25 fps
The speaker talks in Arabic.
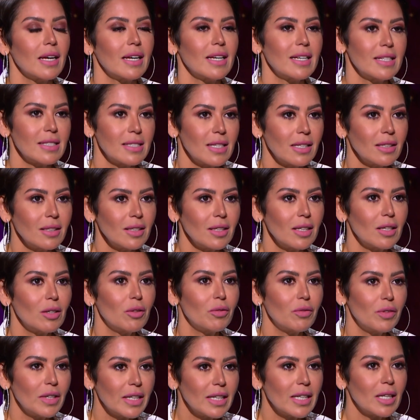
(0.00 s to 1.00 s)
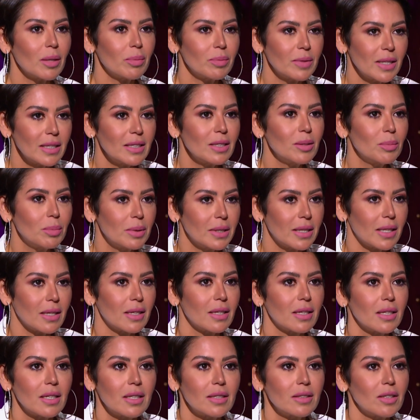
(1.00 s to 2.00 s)
اذا الفكره ابتدت بده
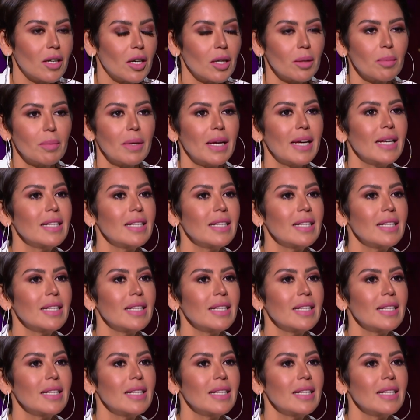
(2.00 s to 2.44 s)
طيب